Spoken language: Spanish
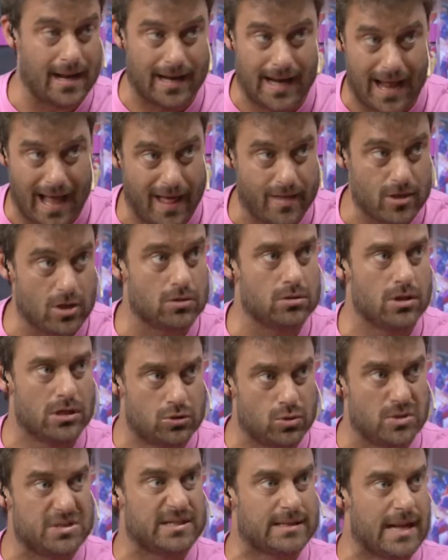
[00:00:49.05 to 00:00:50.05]
radio.
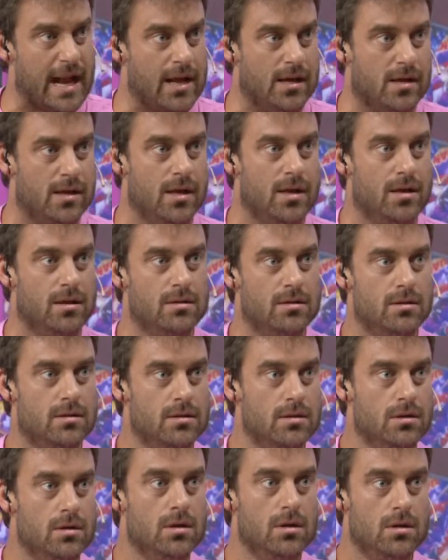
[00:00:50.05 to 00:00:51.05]
Estuviste tranqui. Sí.